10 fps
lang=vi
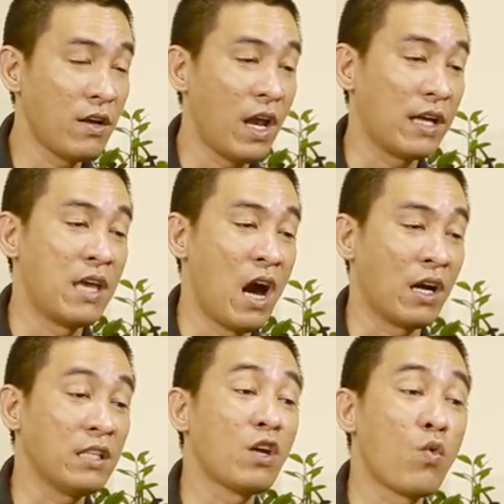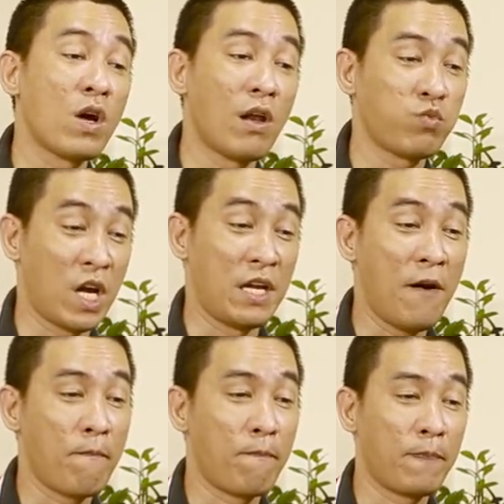đó là nhờ cái tinh quân long trì đó
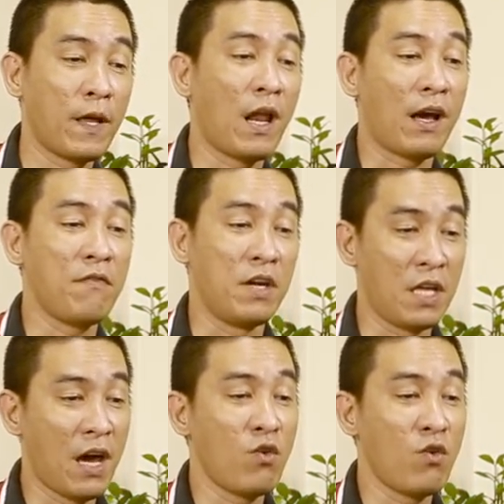tức là cái vị thế